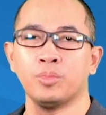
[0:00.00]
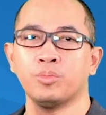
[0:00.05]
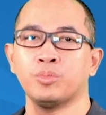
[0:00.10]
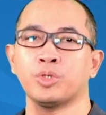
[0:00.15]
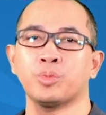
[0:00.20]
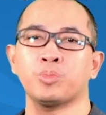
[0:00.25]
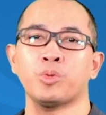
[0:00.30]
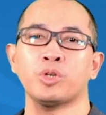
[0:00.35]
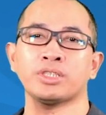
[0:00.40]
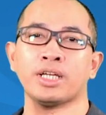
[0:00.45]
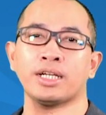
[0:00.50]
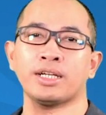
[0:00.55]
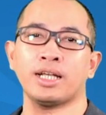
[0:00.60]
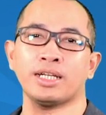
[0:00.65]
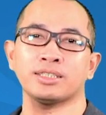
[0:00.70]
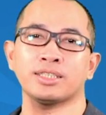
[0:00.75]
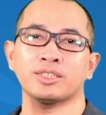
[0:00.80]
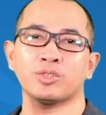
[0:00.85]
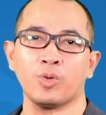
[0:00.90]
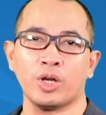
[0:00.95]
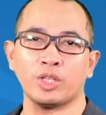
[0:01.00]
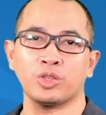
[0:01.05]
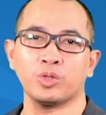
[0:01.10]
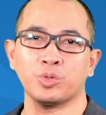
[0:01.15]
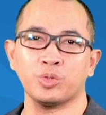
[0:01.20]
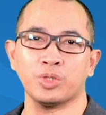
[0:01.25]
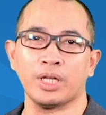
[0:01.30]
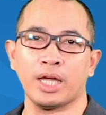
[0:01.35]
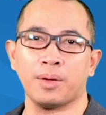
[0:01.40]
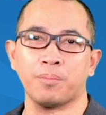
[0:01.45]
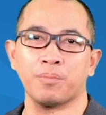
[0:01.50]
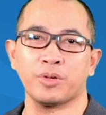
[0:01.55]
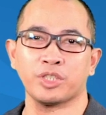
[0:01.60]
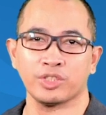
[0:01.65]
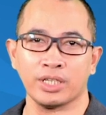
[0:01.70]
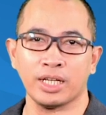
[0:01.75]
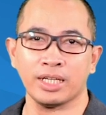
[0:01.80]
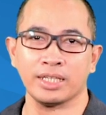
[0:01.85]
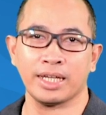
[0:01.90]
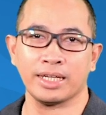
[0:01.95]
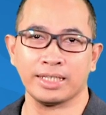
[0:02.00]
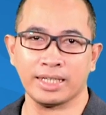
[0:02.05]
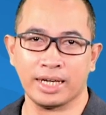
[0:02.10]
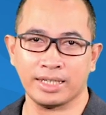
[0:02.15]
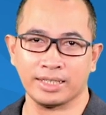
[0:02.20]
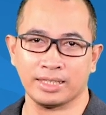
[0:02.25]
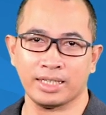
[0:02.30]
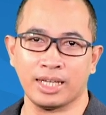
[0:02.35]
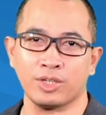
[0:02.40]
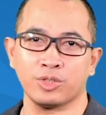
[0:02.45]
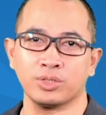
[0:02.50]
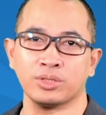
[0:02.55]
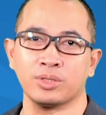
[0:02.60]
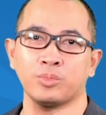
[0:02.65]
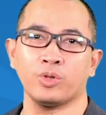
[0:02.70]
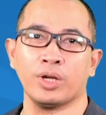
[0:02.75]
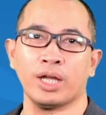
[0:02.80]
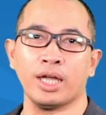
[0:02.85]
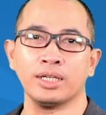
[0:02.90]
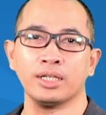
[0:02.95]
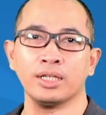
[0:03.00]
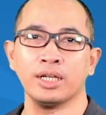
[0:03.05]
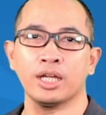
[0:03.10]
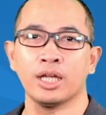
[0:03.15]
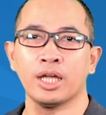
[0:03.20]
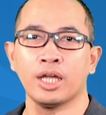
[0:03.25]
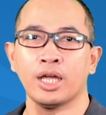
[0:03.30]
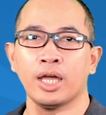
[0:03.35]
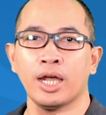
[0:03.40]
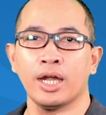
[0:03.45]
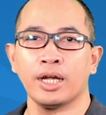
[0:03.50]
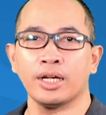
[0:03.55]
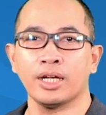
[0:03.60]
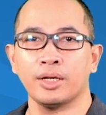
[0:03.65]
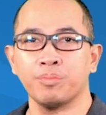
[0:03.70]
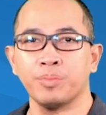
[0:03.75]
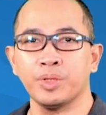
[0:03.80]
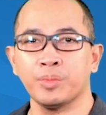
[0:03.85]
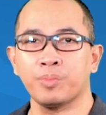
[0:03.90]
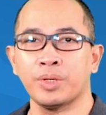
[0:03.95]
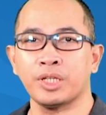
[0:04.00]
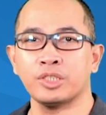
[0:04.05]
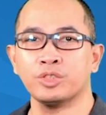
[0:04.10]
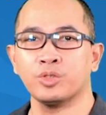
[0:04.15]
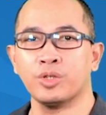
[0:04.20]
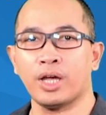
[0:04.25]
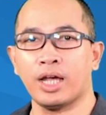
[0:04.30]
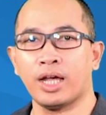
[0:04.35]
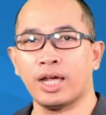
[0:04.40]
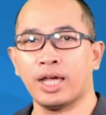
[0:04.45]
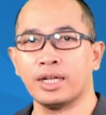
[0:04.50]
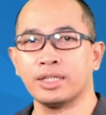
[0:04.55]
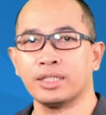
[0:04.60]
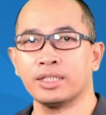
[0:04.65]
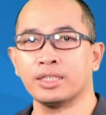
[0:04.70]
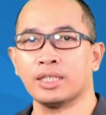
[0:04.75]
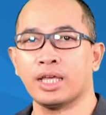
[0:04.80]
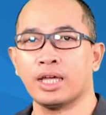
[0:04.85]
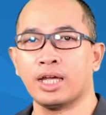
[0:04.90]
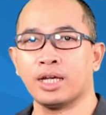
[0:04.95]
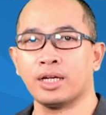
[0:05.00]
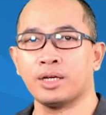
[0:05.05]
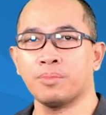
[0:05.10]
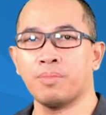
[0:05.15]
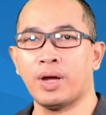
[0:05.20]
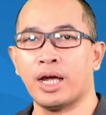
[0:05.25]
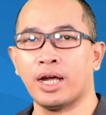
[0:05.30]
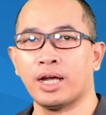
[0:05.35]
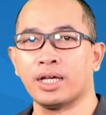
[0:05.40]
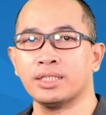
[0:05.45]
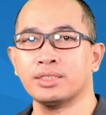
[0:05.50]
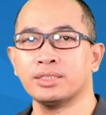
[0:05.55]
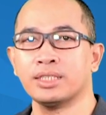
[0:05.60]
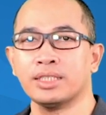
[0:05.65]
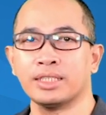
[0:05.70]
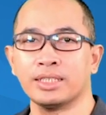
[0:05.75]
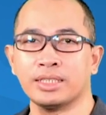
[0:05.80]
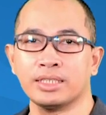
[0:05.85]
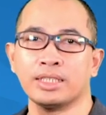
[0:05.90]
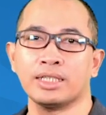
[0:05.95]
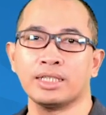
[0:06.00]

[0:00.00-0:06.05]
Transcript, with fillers: Purpose adalah sesuatu yang personal ya yang kita harus temukan, dan people juga akan kita kembangkan seiring